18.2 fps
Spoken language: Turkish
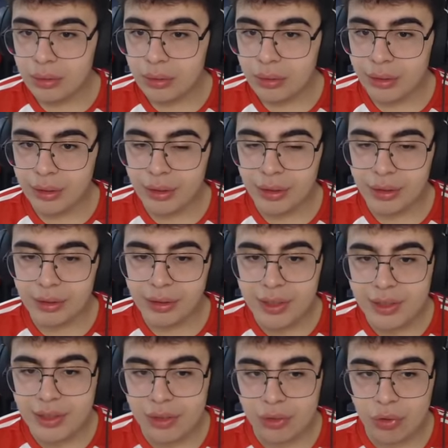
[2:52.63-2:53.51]
Ee,
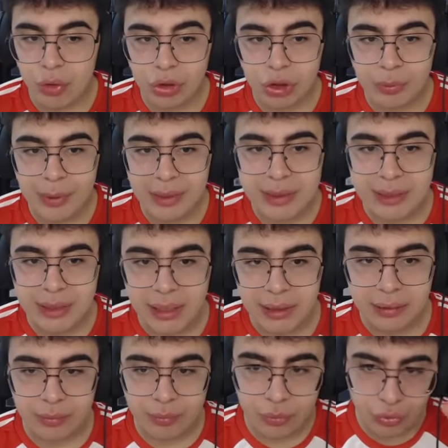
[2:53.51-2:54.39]
Kisi
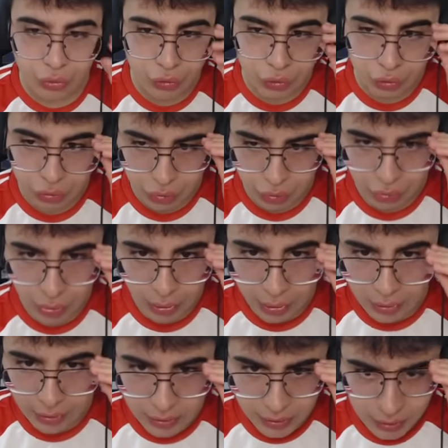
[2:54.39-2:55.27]
koşmazsan bu küçük
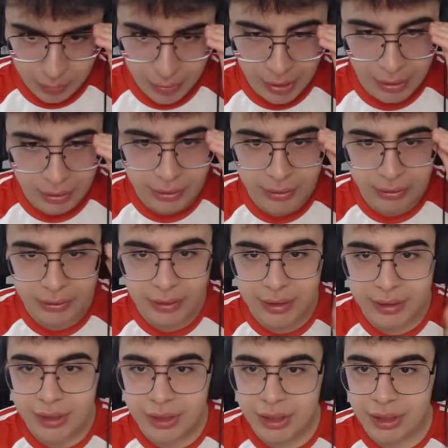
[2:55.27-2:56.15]
Smiley
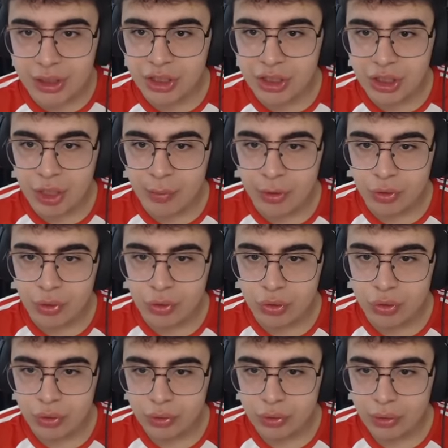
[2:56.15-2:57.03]
kırsa seni yiyecek haberin
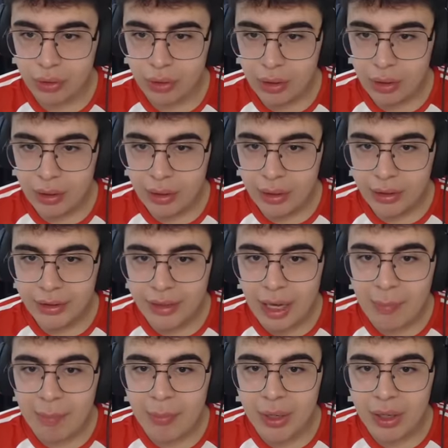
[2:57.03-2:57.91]
olsun.
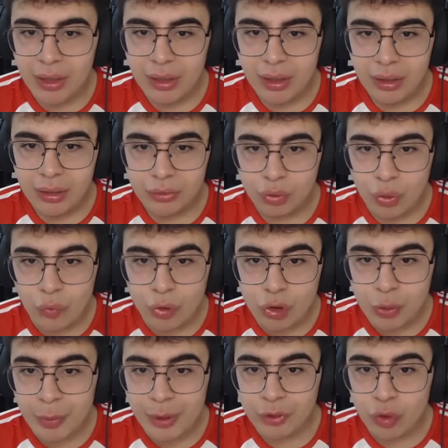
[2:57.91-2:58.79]
Yapma.
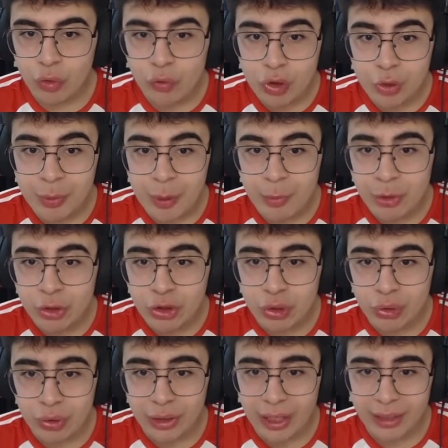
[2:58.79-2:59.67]
Dövüşme dövüşme bir
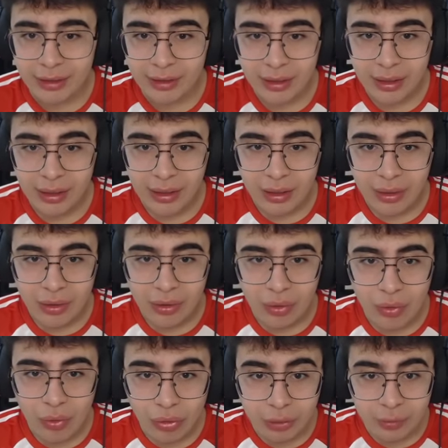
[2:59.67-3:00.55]
sürüler.
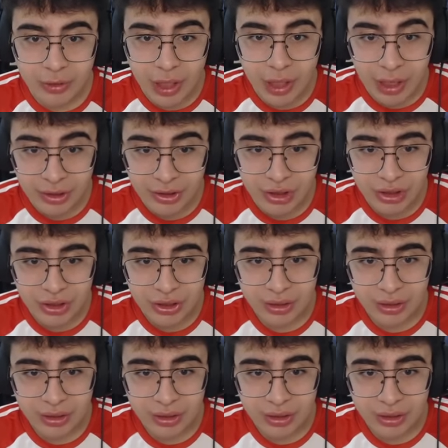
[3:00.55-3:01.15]
Oğlum kaç.